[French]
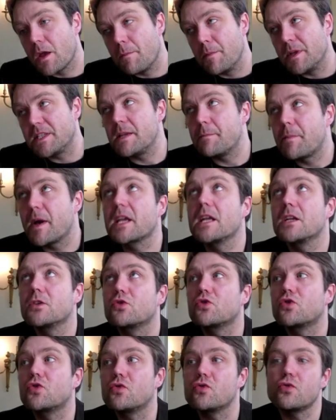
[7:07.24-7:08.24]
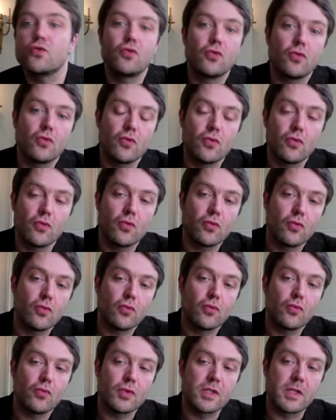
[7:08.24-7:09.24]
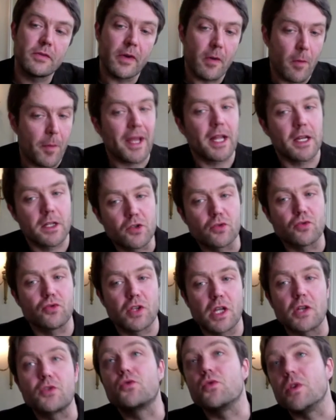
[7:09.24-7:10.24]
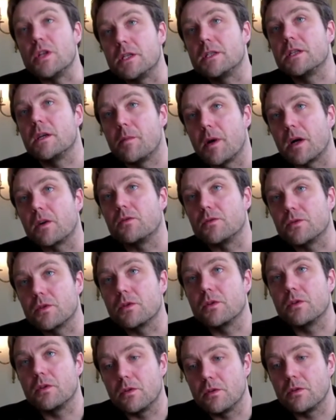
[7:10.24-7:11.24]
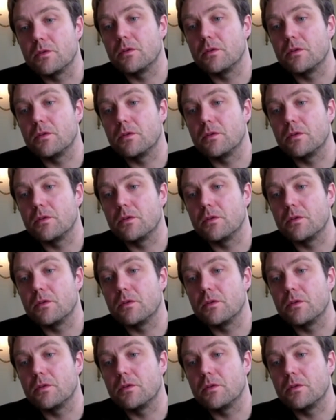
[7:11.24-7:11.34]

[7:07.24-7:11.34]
mais c'est pas quelque chose de. C'est vraiment pas quelque chose de calculé, ça par contre. Mm.